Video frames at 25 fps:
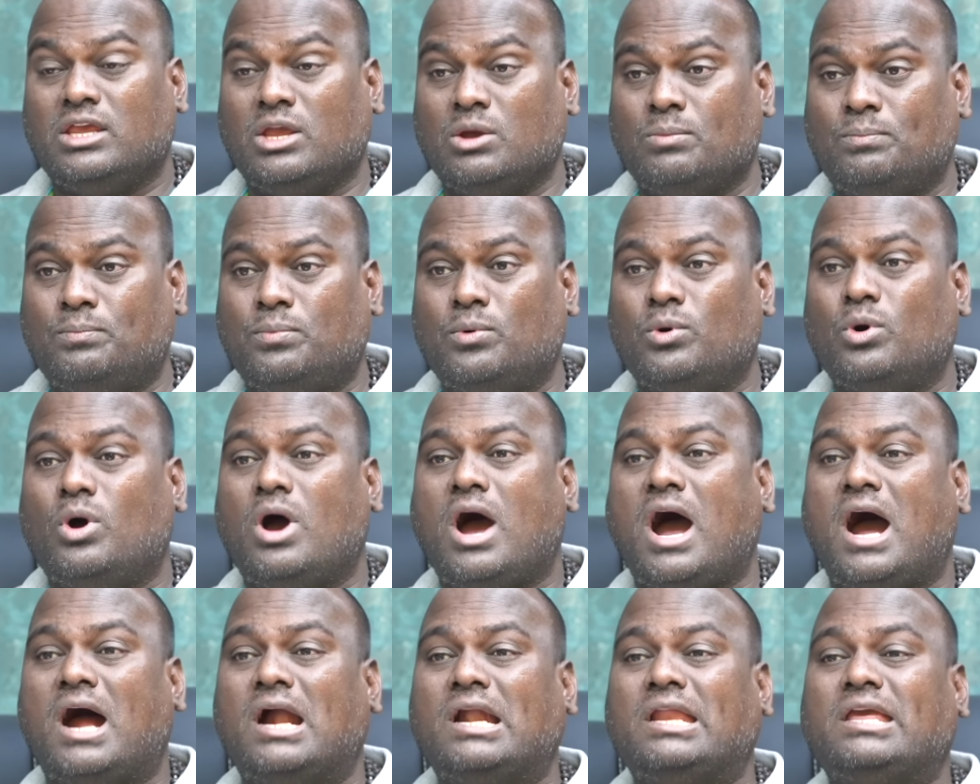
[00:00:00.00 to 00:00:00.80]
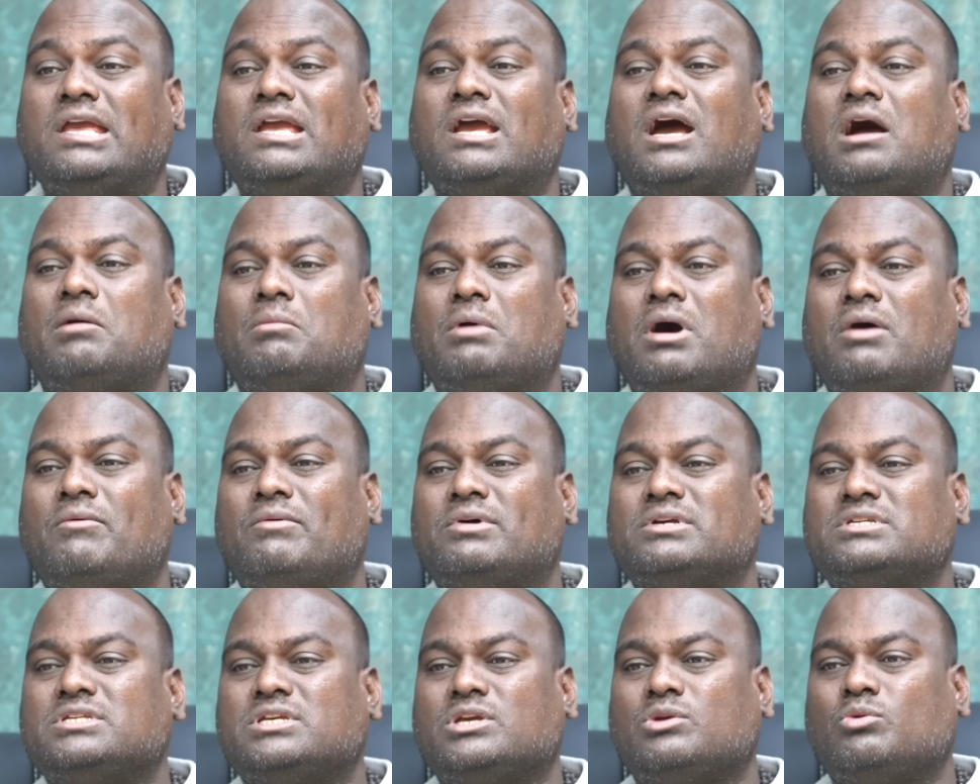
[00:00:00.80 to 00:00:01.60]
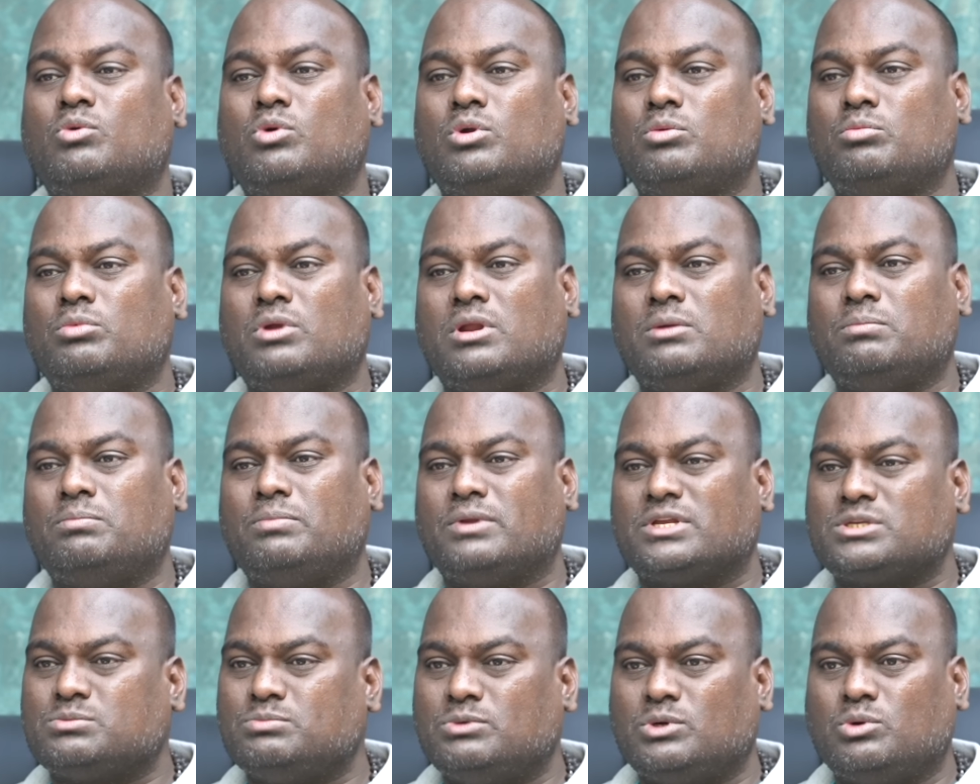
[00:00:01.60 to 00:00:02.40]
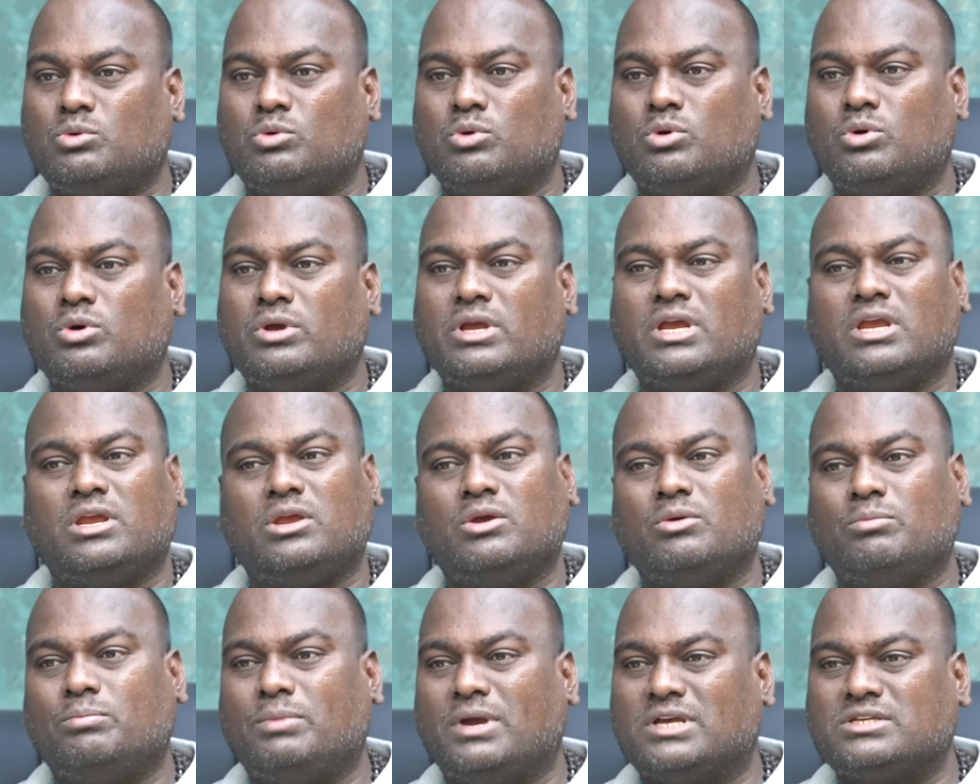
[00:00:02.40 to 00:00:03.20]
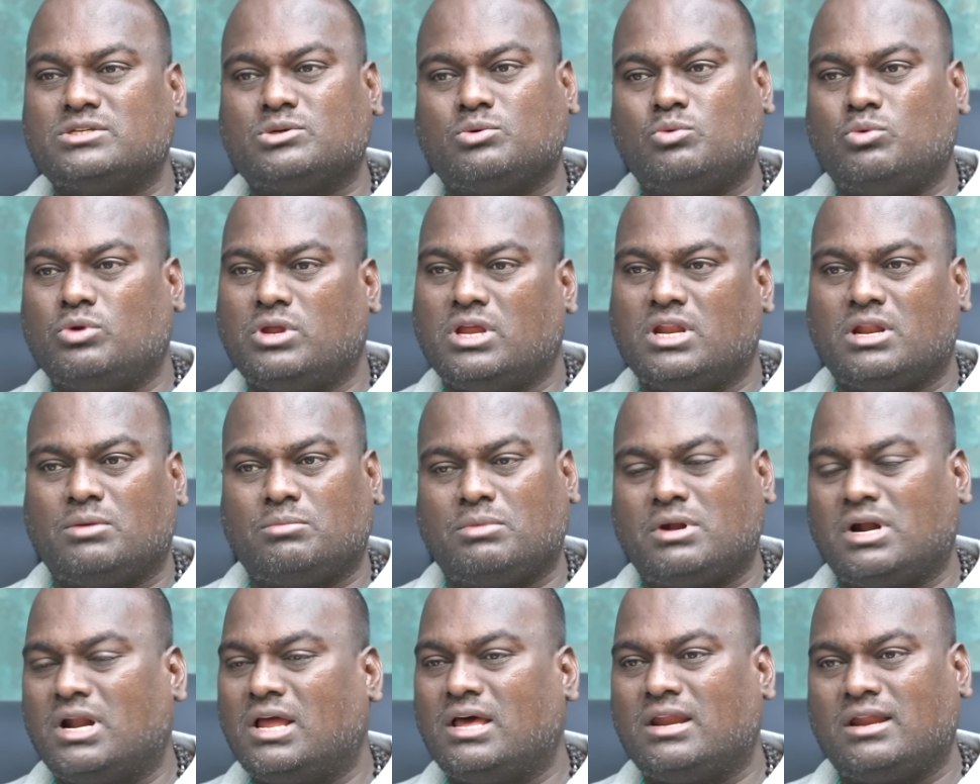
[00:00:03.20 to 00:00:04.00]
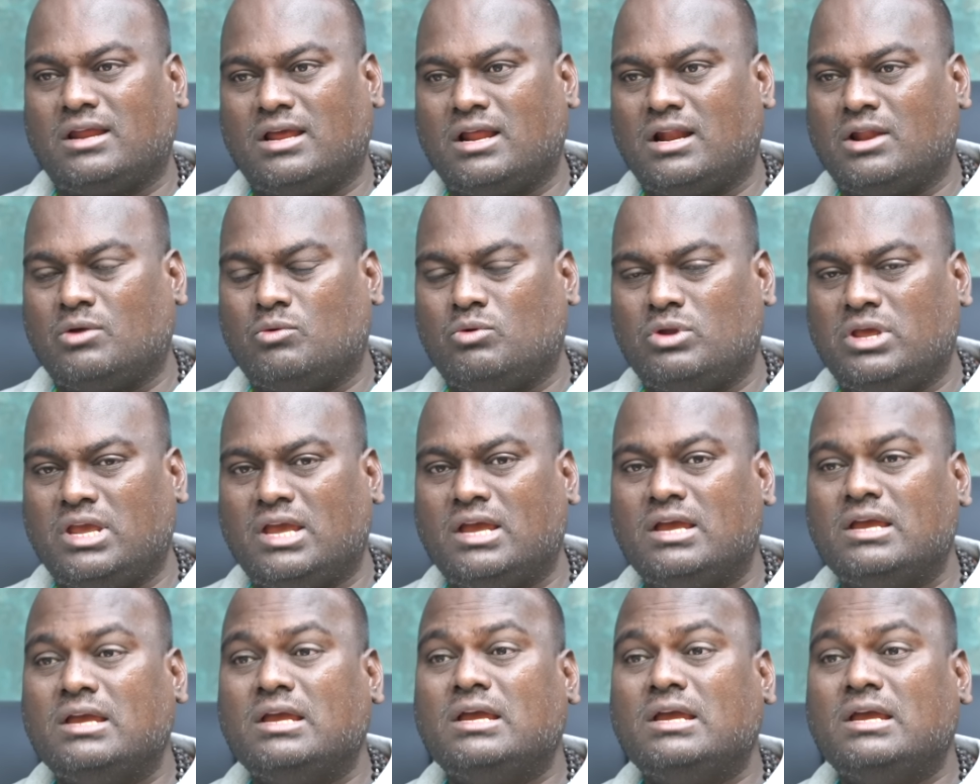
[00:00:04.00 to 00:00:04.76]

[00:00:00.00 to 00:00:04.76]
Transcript: எப்போ ஆடிக்கும் அமாவாசைக்கும் ஒரு முறை ப்ரெஸ் மீட் கொடுக்கோ எங்கேயோ பேசக்கூடிய நபர்களாக இருக்கலாம் ஒழிய